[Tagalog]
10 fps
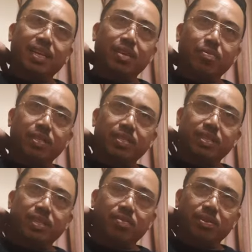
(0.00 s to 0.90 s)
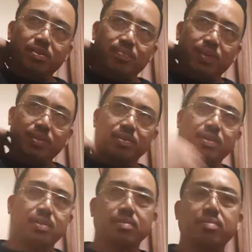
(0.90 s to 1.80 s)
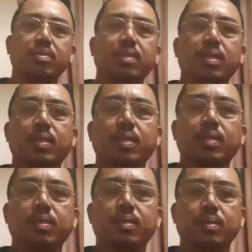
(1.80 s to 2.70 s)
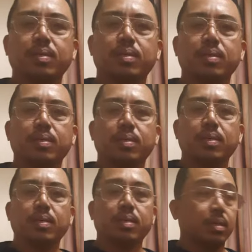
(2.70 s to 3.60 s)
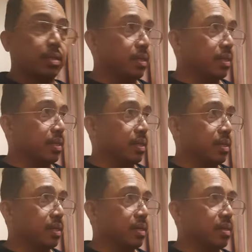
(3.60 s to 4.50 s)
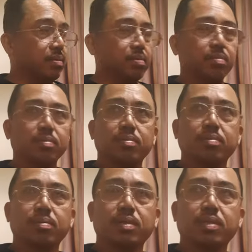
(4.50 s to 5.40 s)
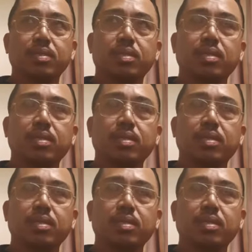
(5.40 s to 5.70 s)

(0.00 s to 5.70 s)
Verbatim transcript: what's hour. no pero guys no nagtataka nagtataka ako kasi